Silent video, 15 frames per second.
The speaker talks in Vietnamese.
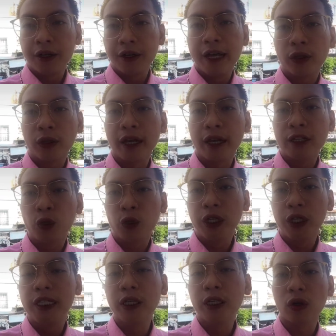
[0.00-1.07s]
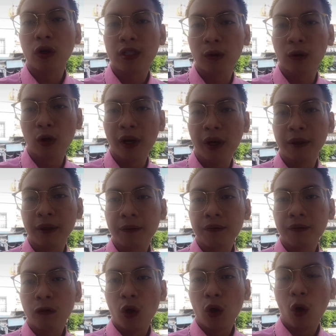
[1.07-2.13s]
để có thể duy trì cuộc sống của mình
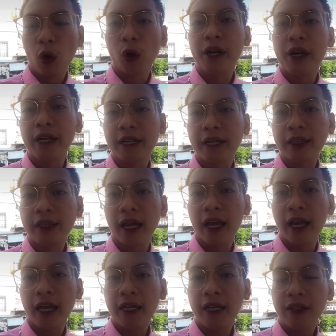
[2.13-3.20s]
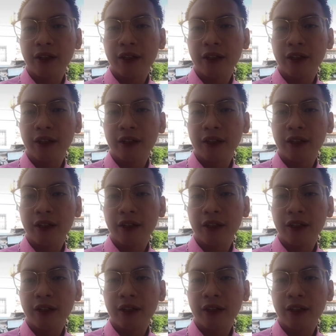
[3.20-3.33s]
ổn định kinh tế